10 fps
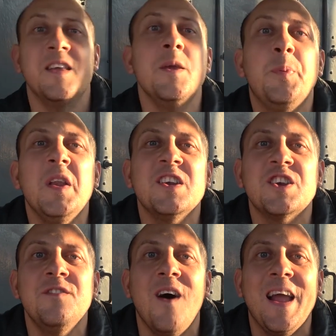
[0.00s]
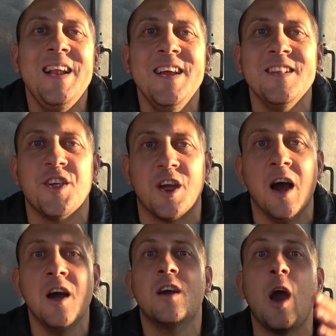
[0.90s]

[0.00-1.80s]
Да не переживай, Леночка.